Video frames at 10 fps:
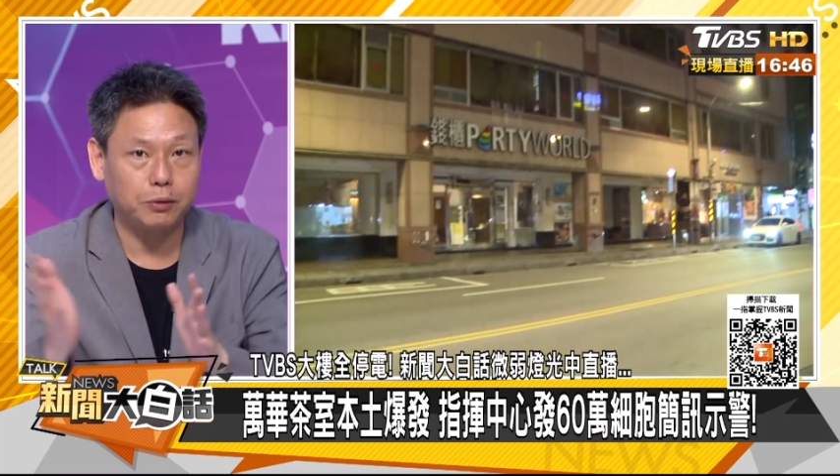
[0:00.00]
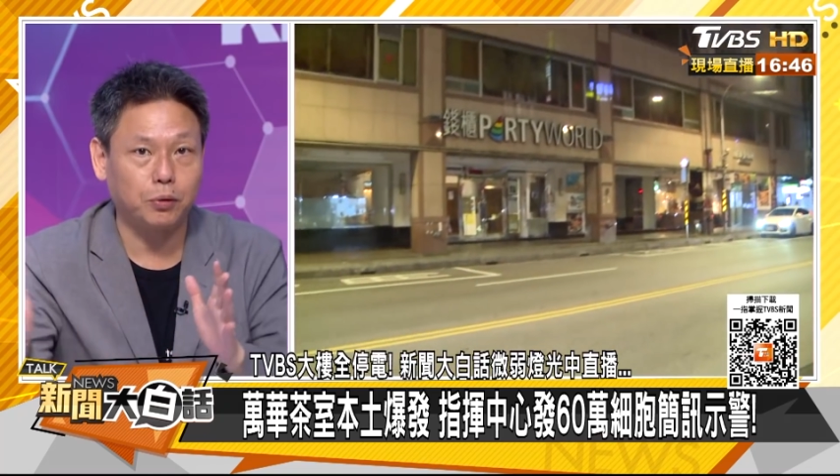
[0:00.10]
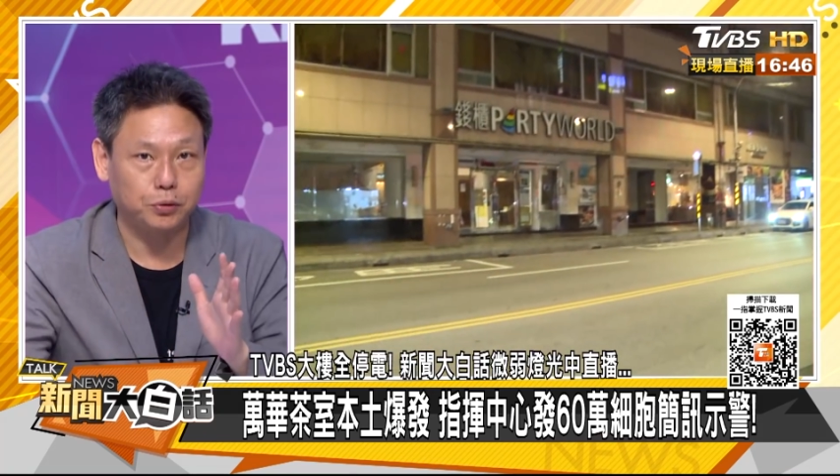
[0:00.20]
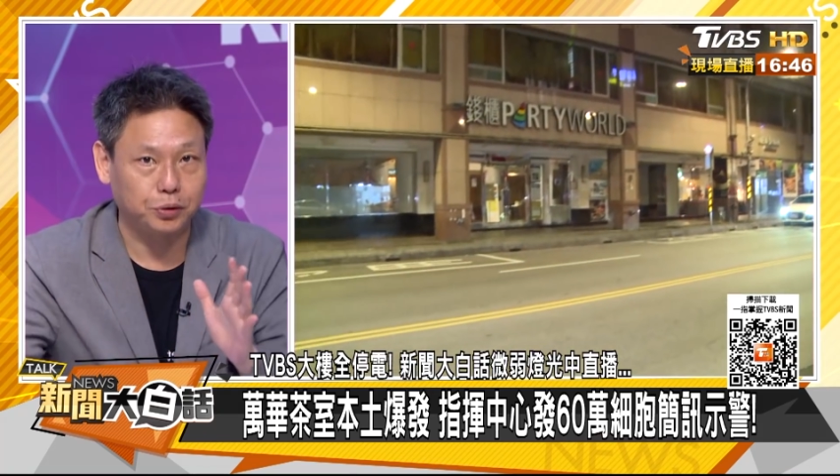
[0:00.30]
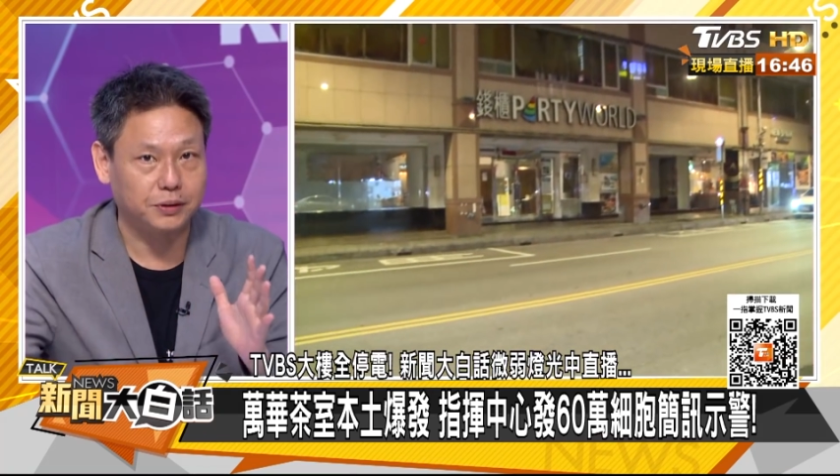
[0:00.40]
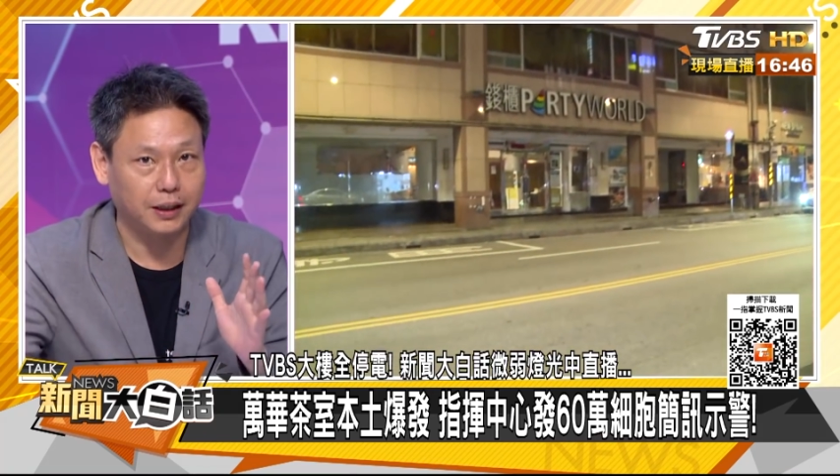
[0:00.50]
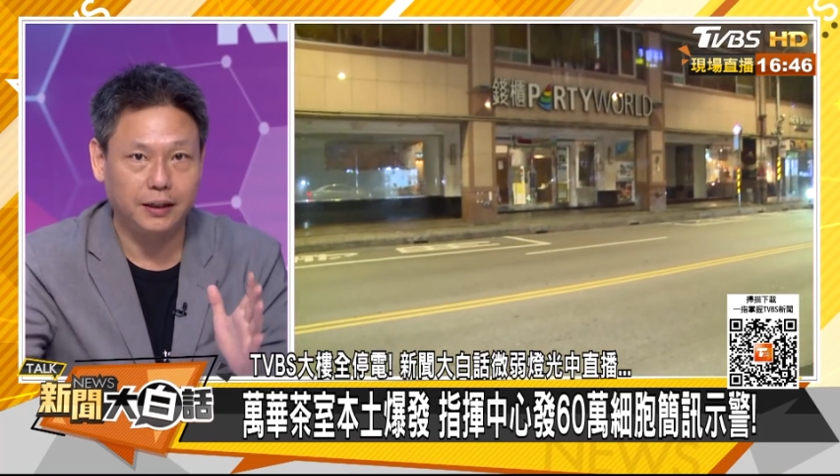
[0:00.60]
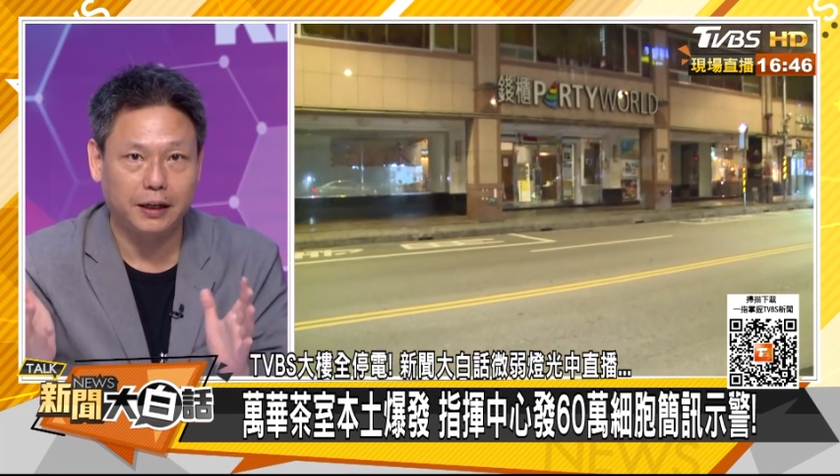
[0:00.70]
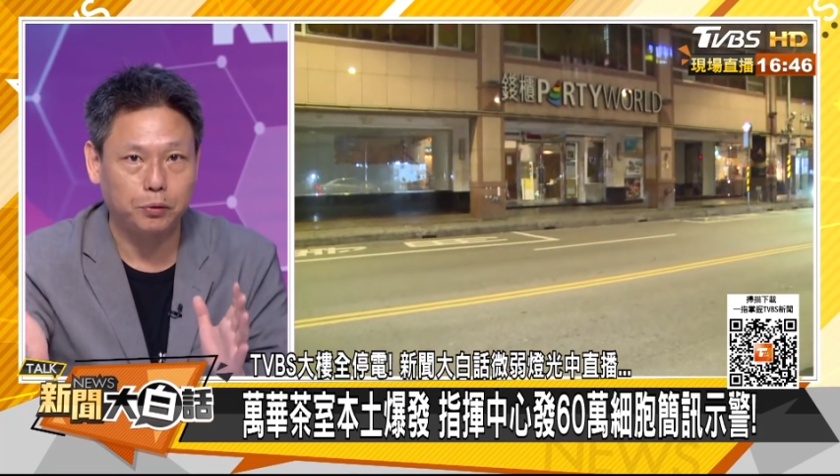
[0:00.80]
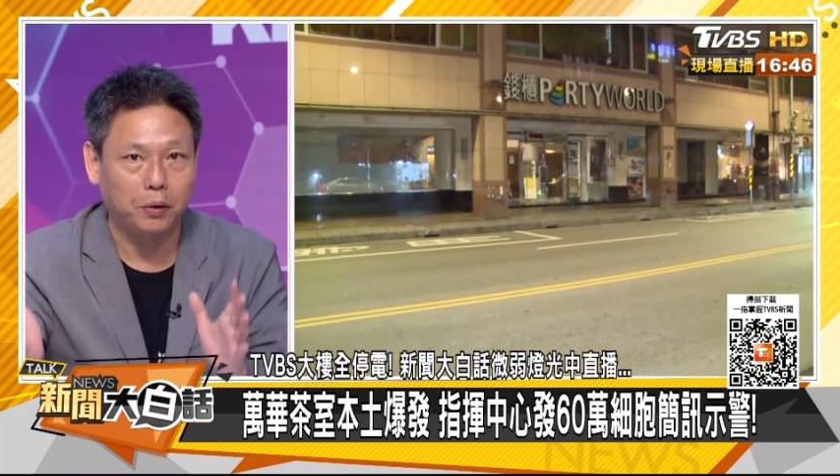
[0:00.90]
过去这
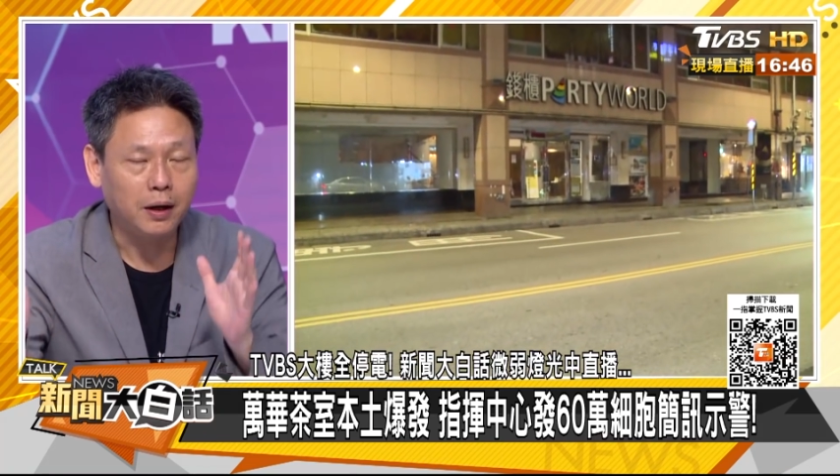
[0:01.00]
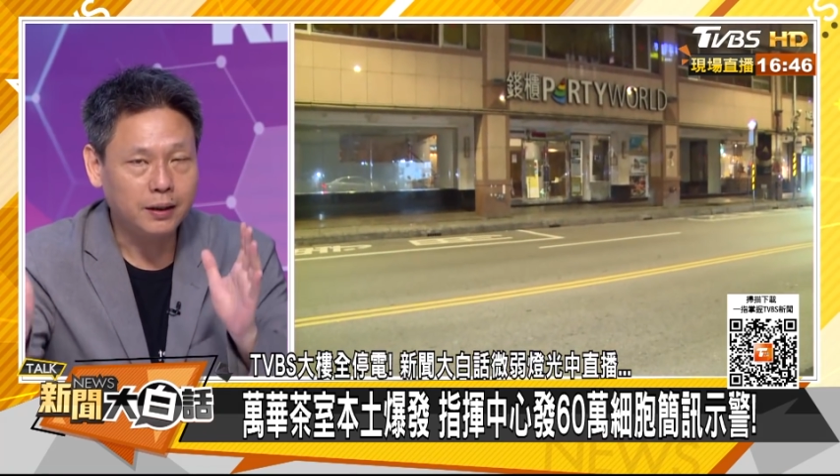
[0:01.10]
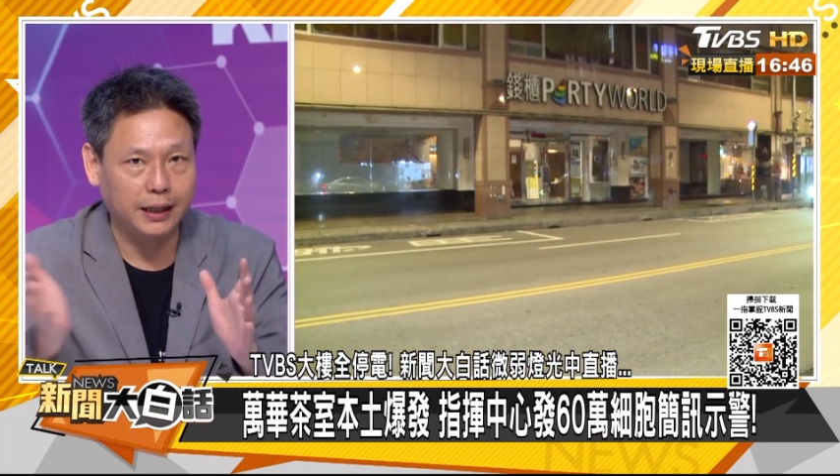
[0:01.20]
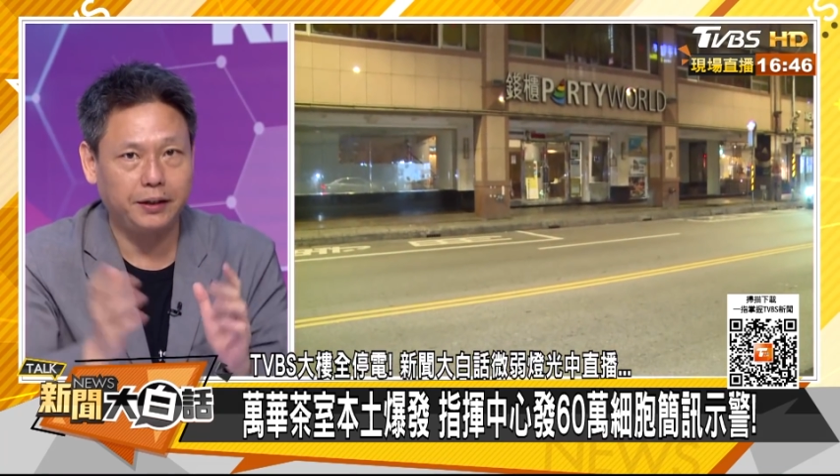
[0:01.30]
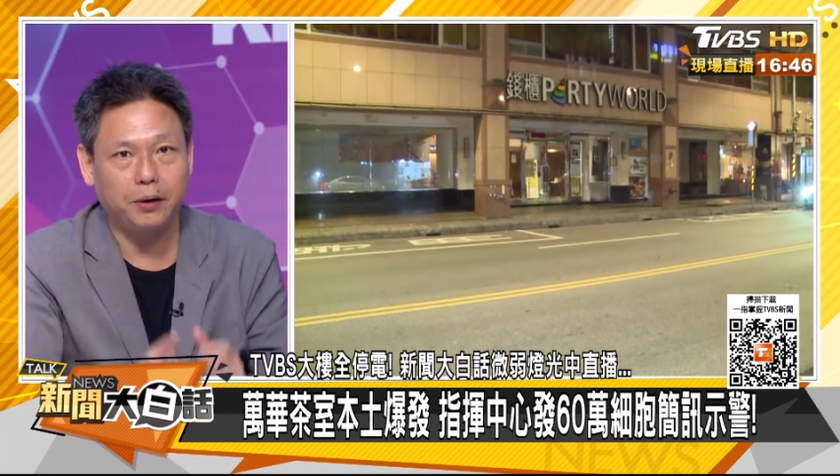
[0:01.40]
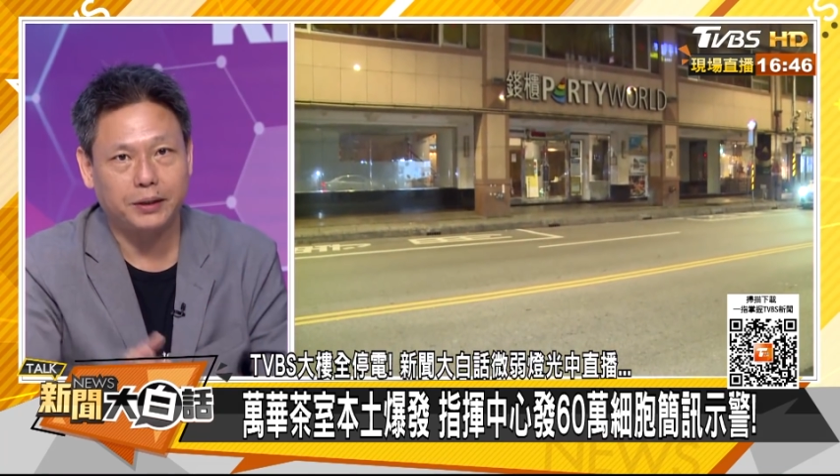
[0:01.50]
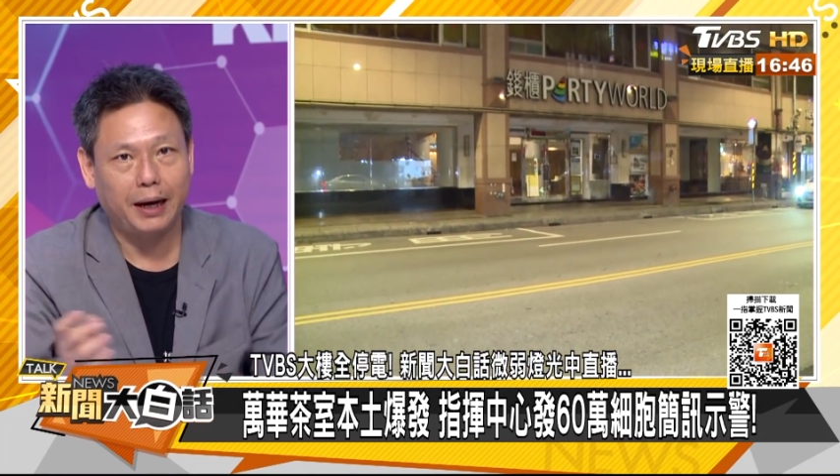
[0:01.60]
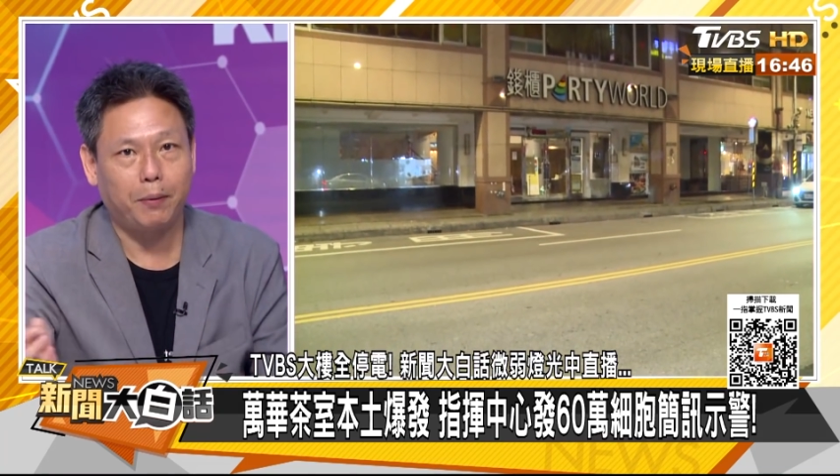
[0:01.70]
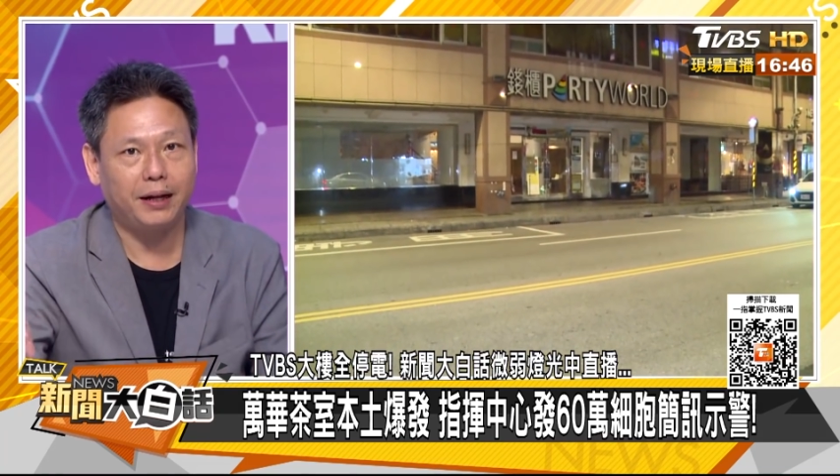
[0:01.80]
一年多，天佑台